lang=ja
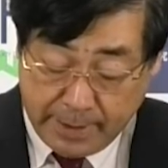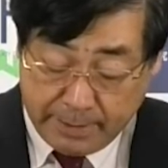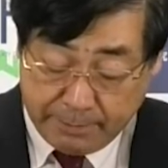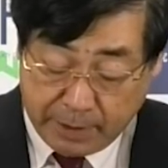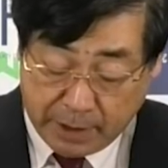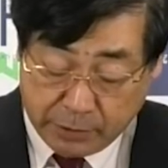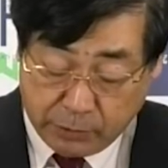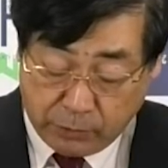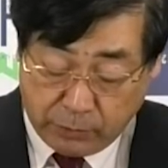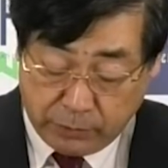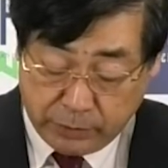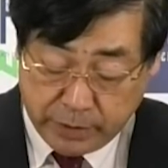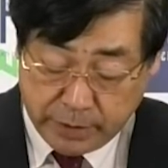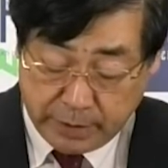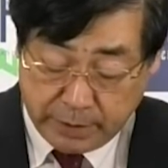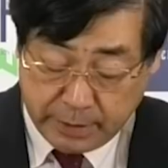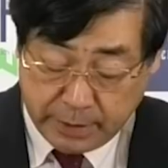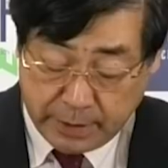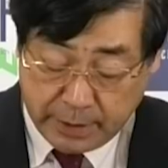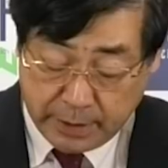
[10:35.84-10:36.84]
まあ、当
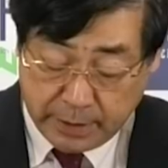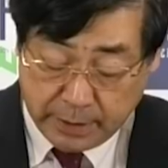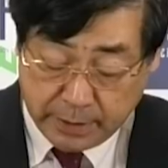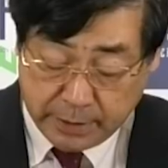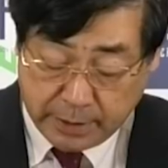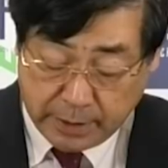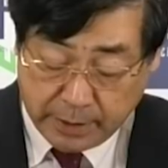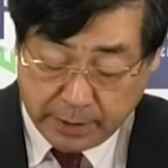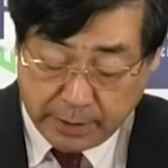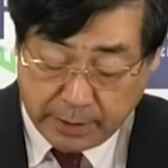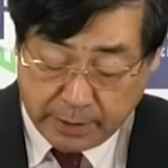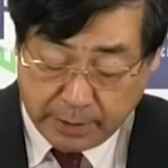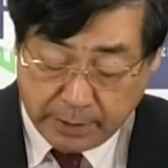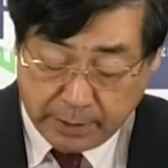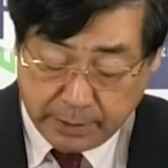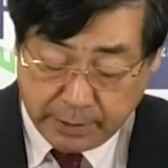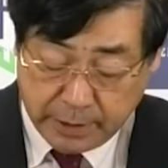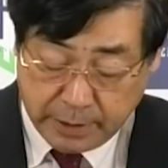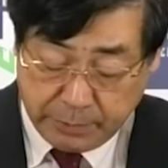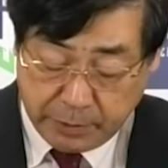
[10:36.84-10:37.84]
時、政権、
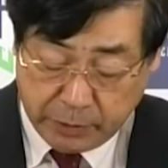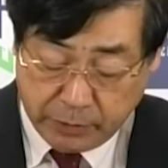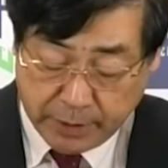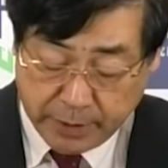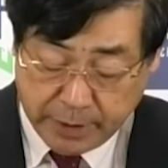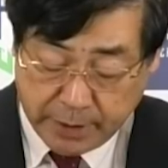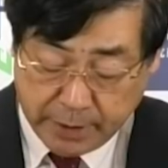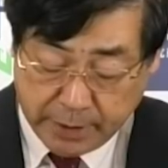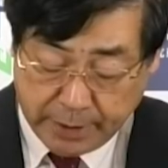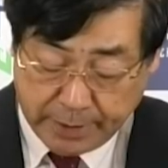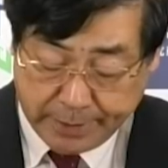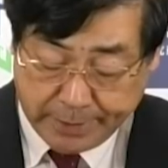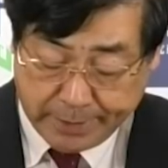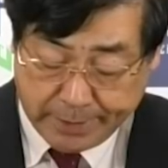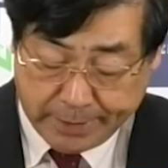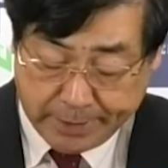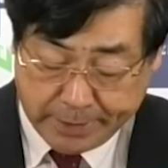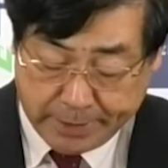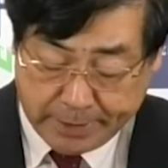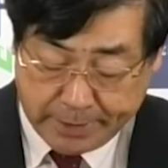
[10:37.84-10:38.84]
自民党が政権
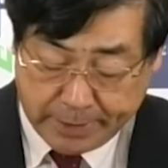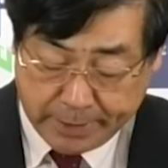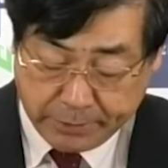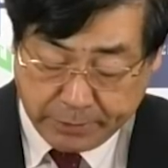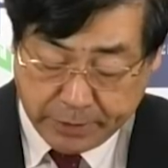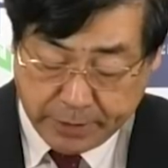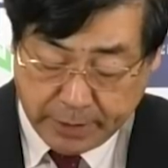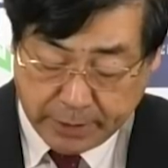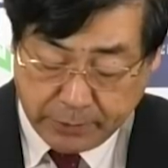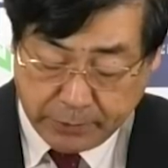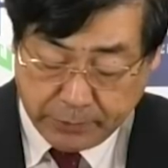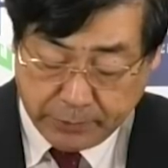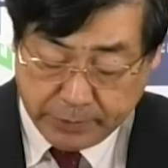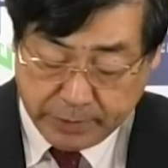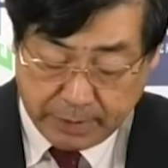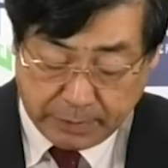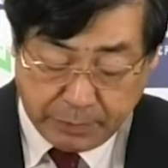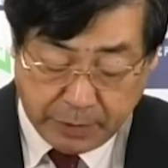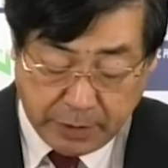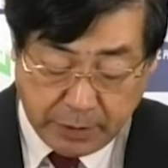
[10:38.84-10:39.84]
から転落した当
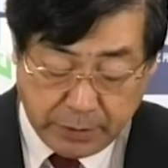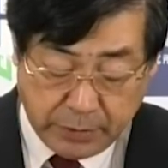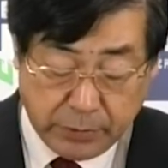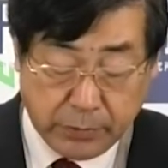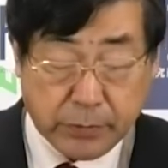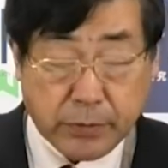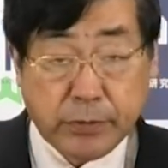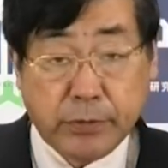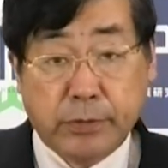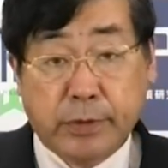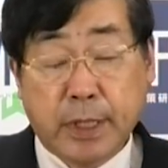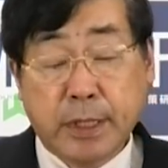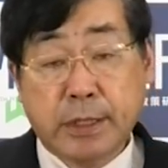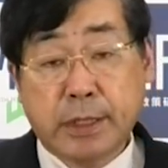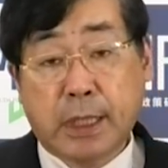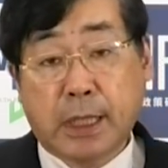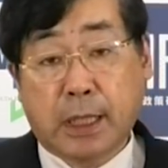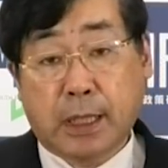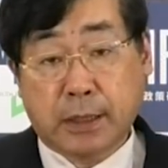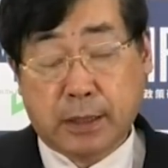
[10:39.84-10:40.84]
時は民主党という受け
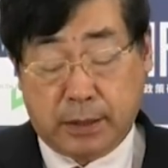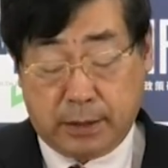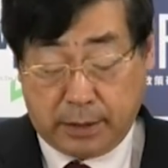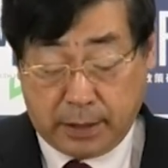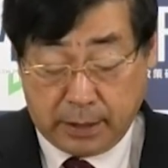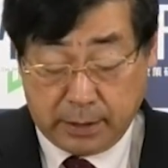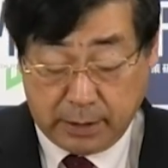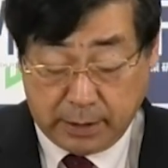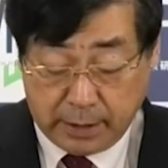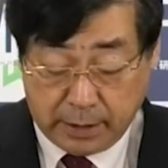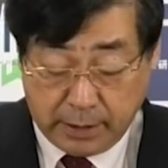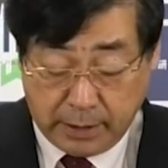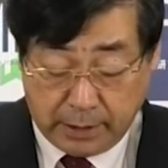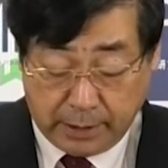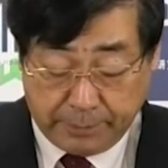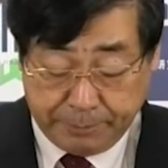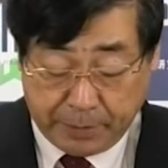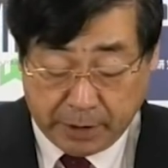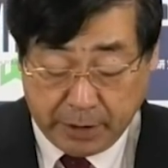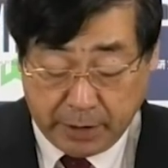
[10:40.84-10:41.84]
皿があったんで、
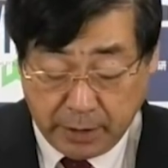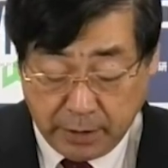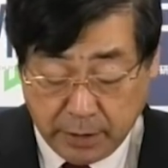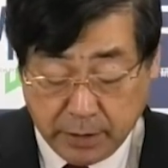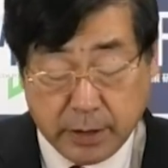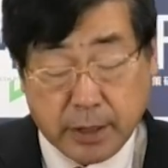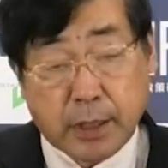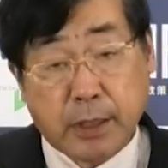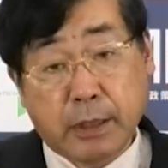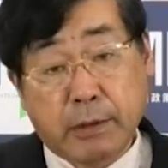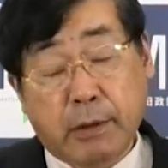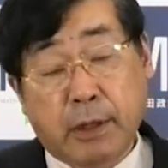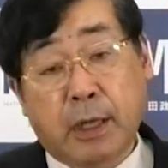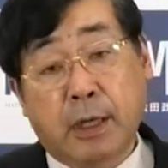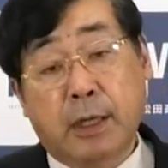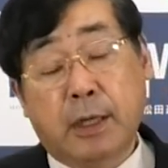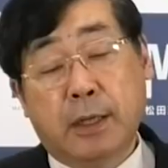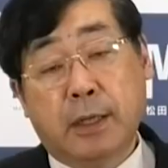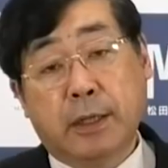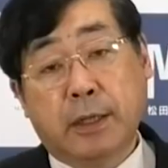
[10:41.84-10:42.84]
まあ、現時点で
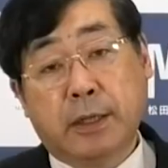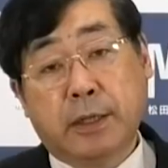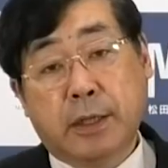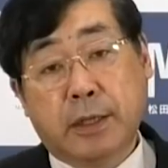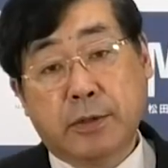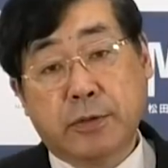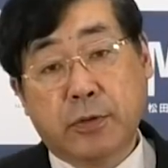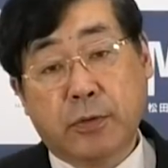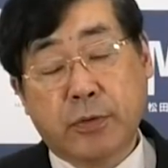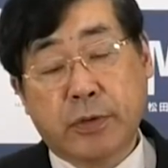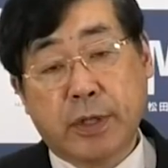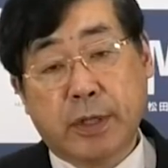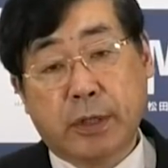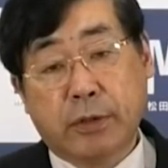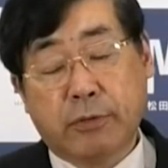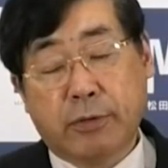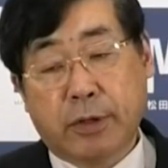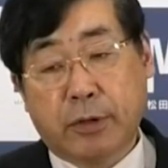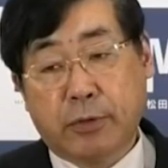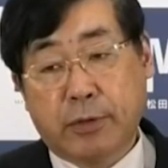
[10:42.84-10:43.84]
は来たる総選
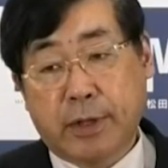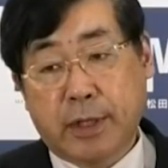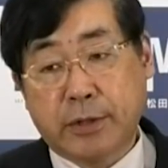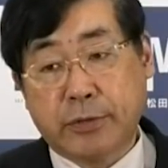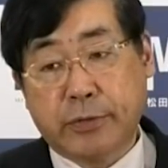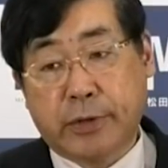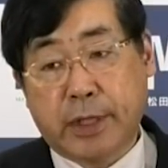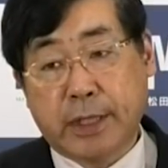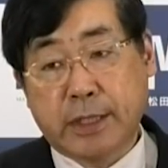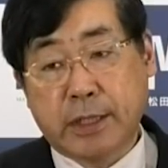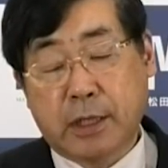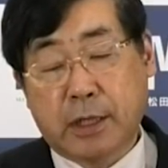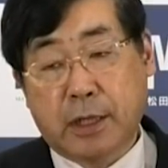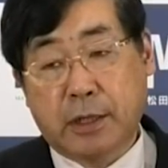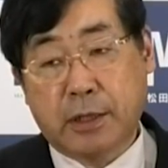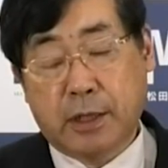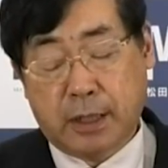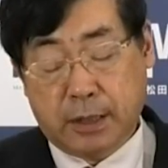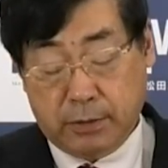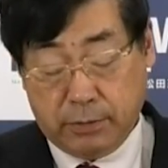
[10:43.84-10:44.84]
挙ではとりあえず受け皿
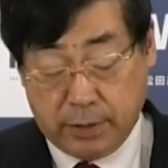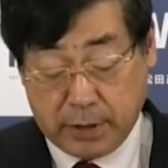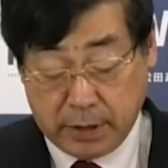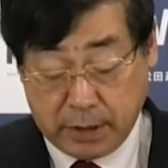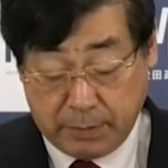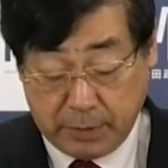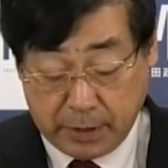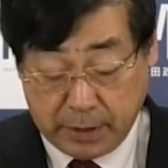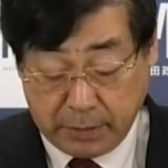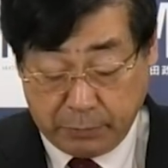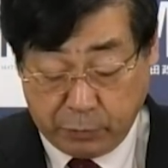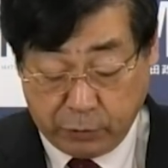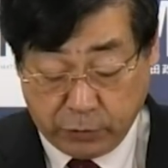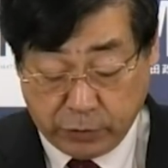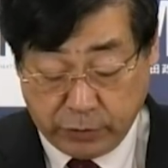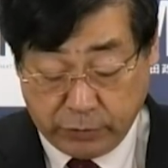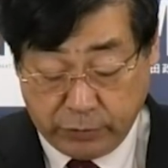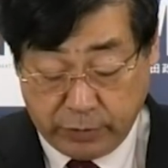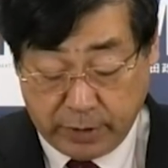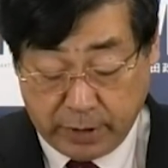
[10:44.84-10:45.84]
がないのがせめてもの
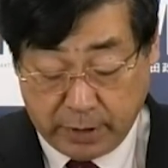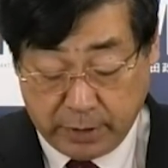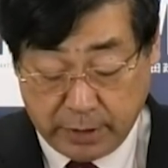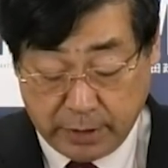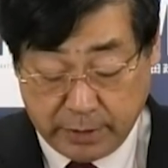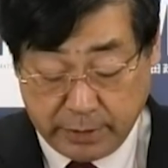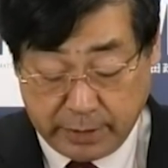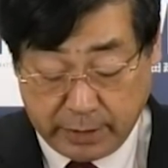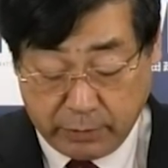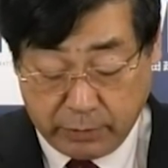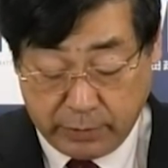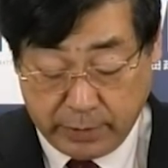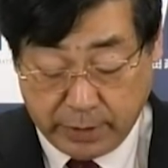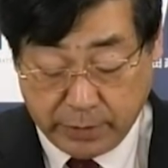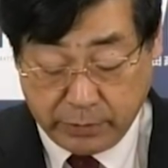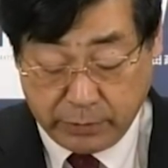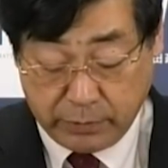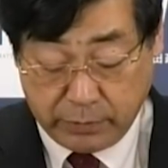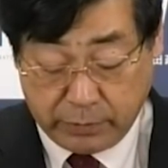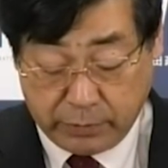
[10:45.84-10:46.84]
救いなんですが、これが
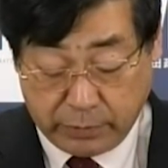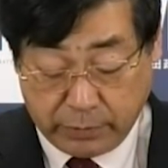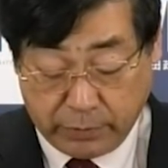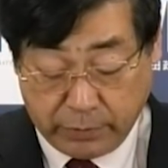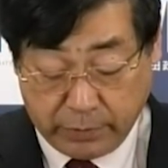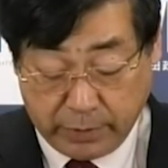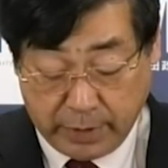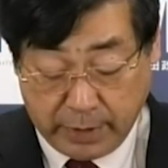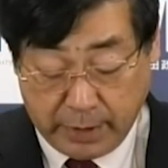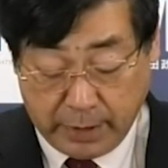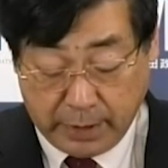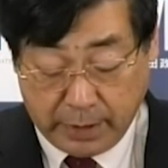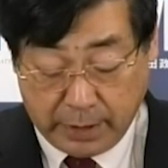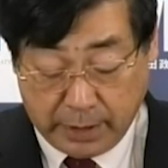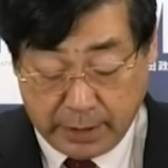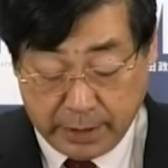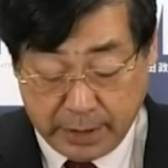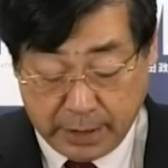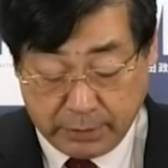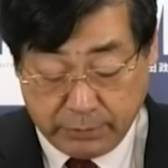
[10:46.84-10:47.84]
ちょっと
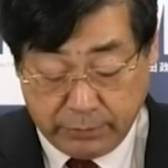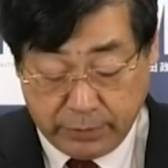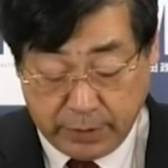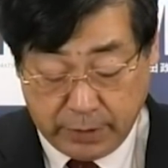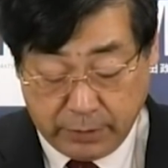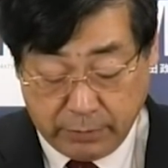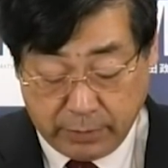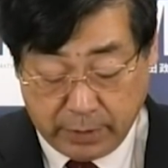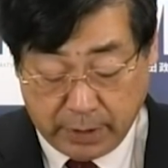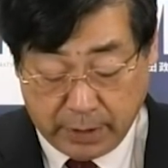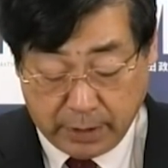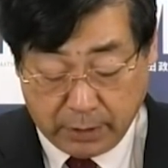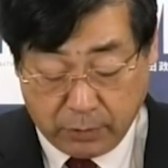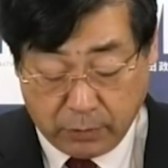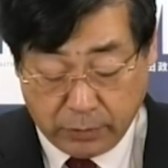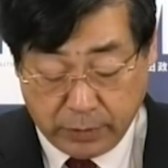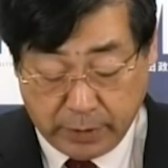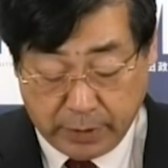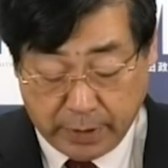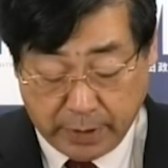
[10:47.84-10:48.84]
危ういのが
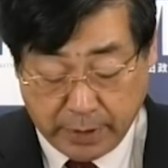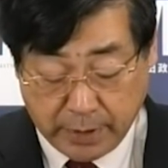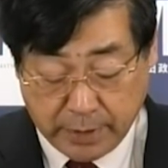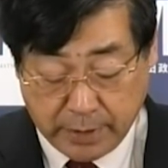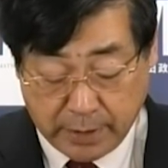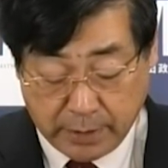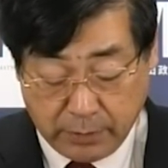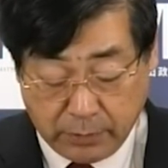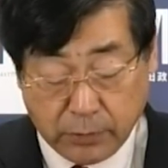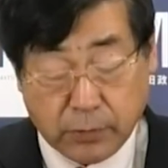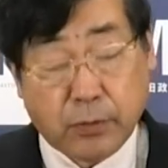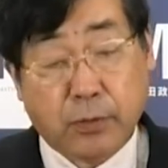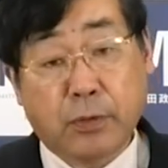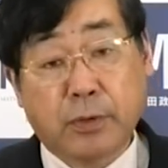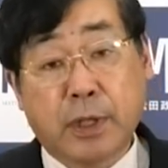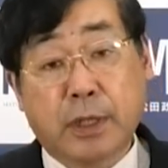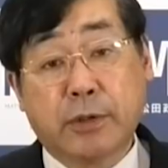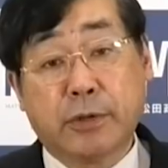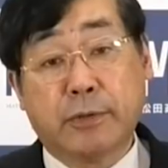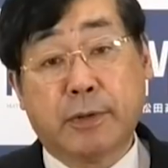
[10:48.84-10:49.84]
小池さんの動
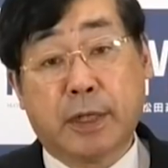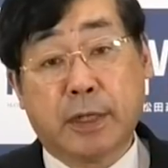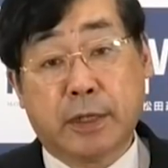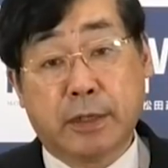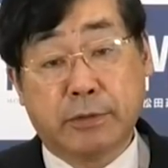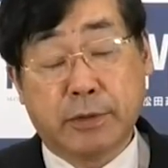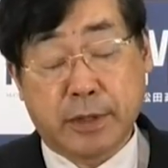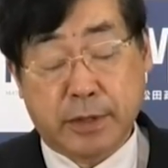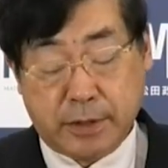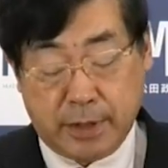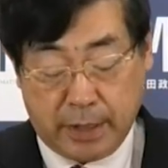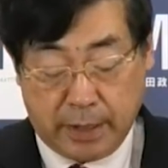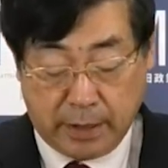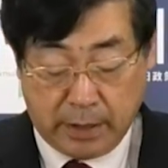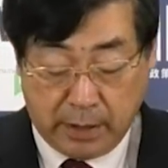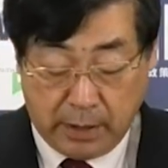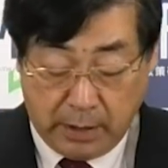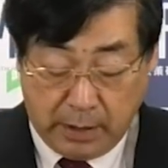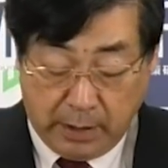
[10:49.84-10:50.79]
向だと言われてるんですね。